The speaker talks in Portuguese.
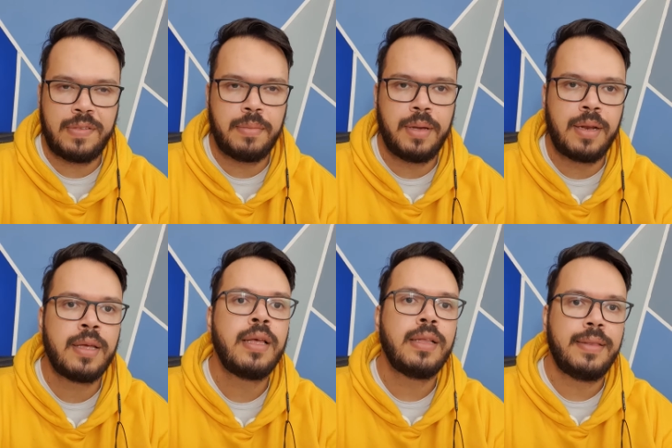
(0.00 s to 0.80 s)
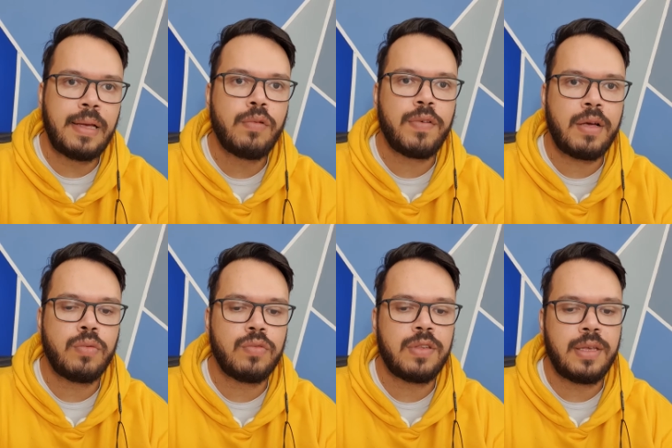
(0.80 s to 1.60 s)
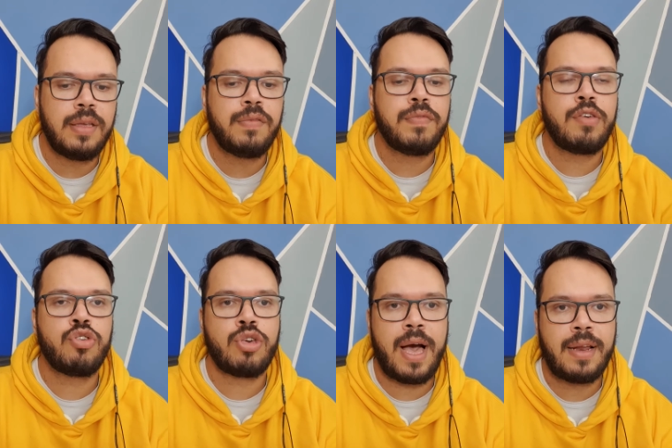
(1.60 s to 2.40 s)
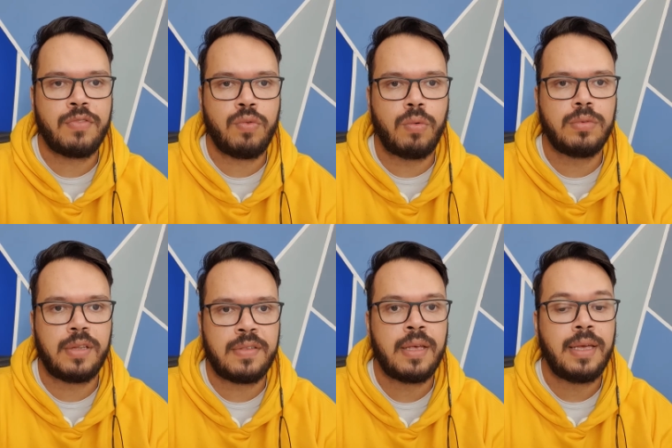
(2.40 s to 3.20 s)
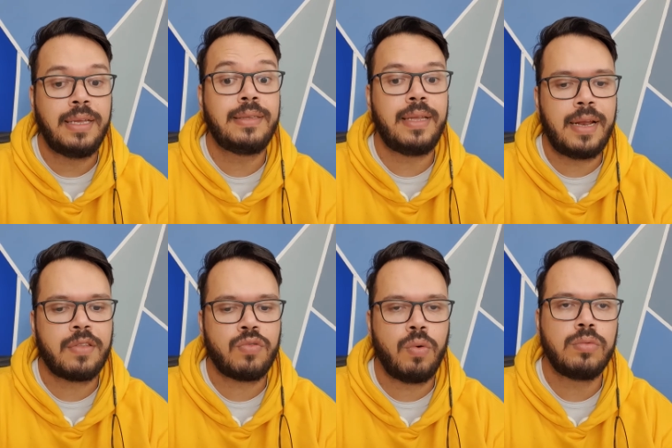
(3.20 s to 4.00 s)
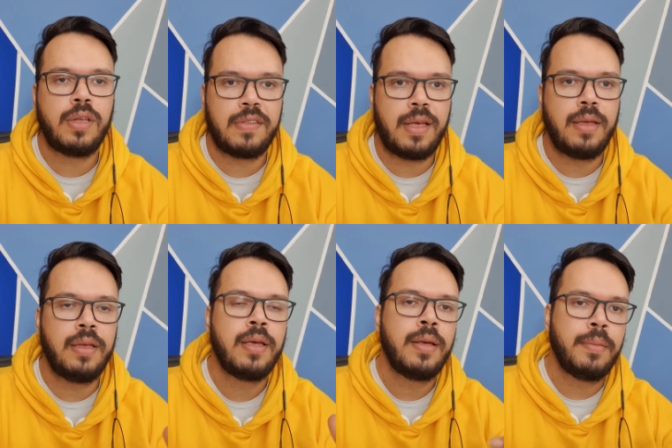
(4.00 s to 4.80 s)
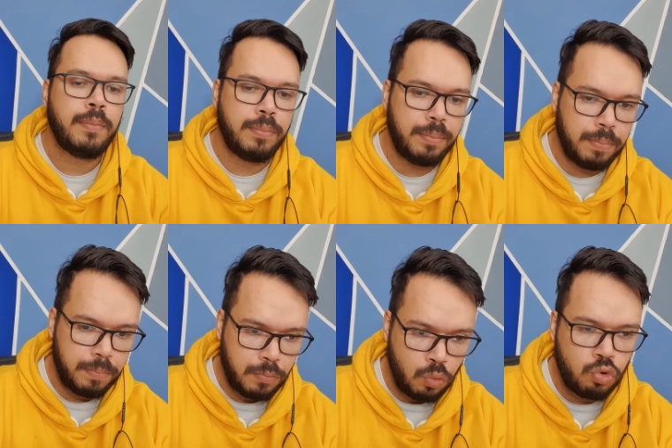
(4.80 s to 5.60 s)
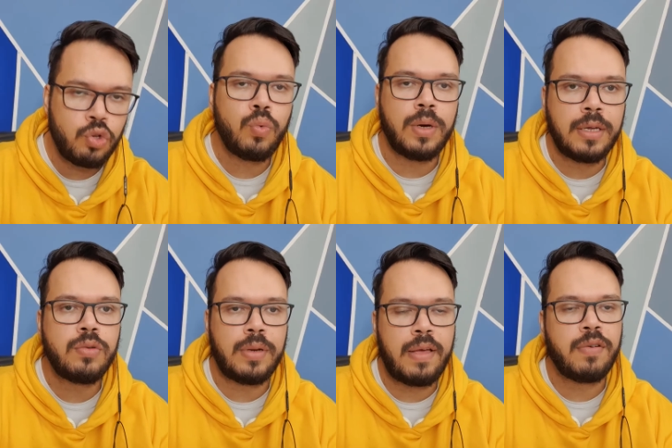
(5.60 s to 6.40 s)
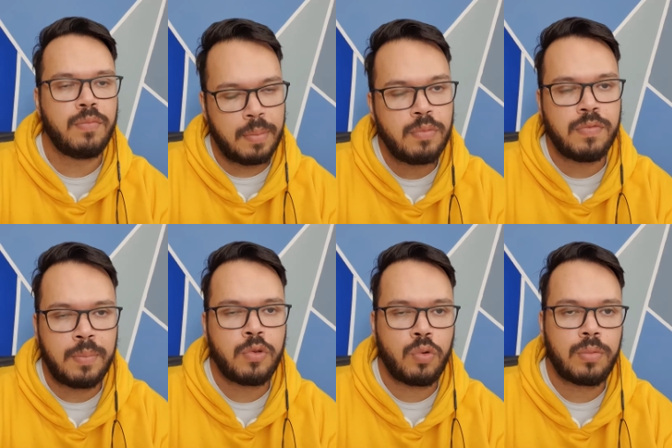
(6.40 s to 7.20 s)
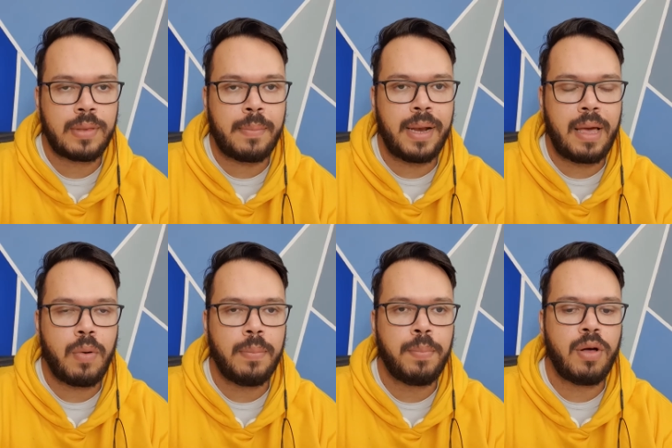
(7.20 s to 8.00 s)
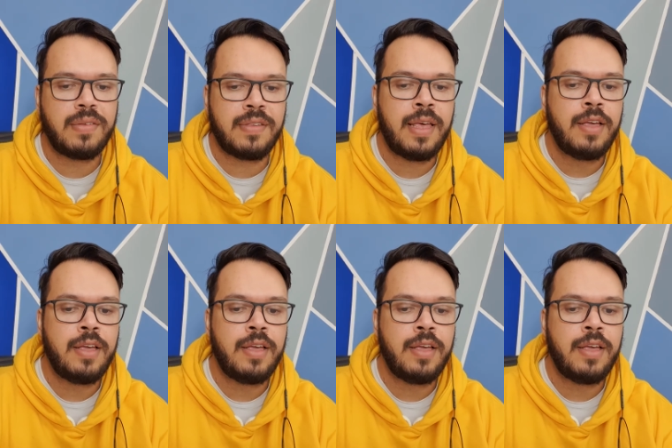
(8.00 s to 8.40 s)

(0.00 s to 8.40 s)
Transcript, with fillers: semana não vai conseguir fechar as contas e ter as contas aí continuando, né? Vamos, vamos, vamos trabalhar com a hipótese